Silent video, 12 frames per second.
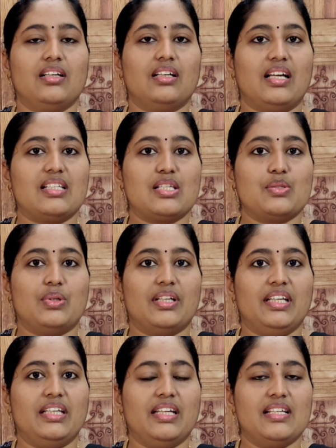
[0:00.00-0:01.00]
கிளாஸஸோட
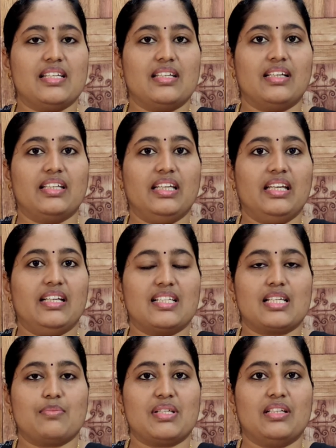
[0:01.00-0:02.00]
டீட்டெயில்ஸ் எல்லாம் கீழே
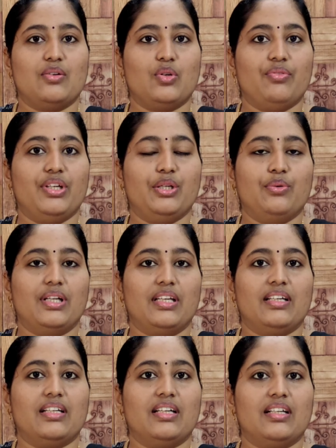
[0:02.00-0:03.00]
டிஸ்கிரிப்ஷனில் ஒரு வீடியோட
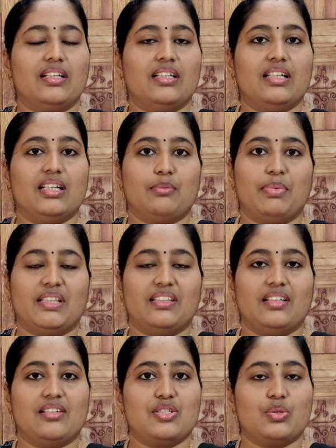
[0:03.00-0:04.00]
லிங்க்காக இருக்குது நீங்கள் அதை
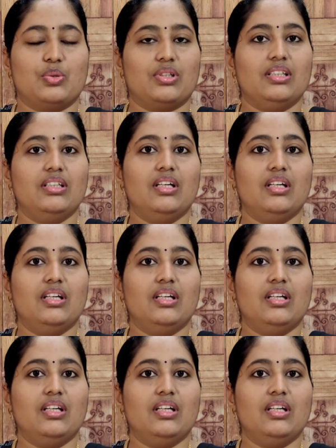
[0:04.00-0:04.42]
பார்த்து தெரிஞ்சுக்கோங்க